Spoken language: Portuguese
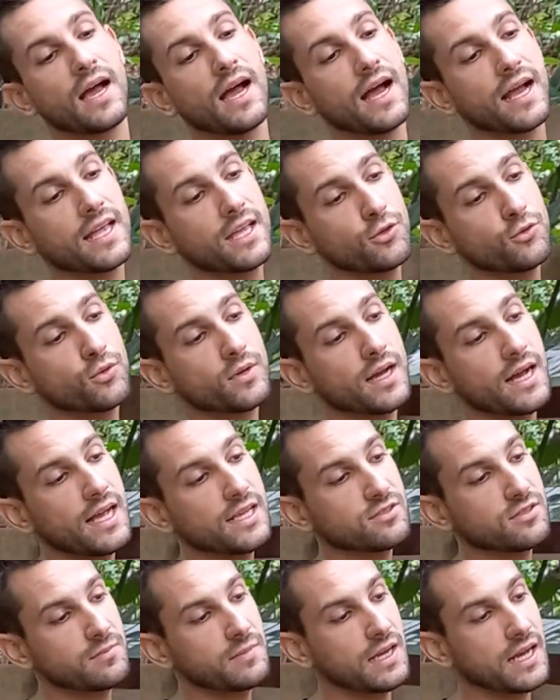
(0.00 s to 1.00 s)
Aqui no
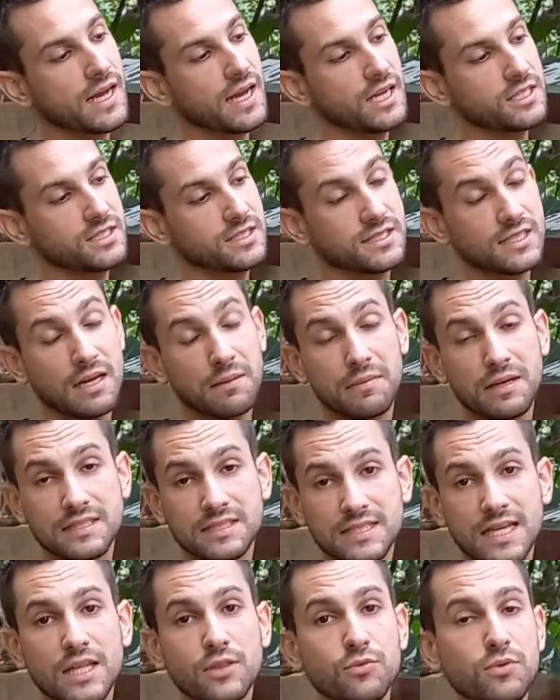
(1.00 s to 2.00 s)
caso a minha caixa está
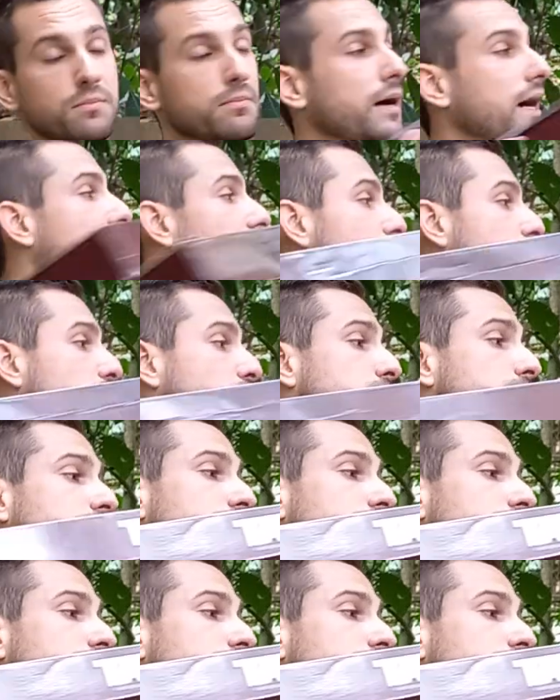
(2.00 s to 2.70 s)
amassado embaixo,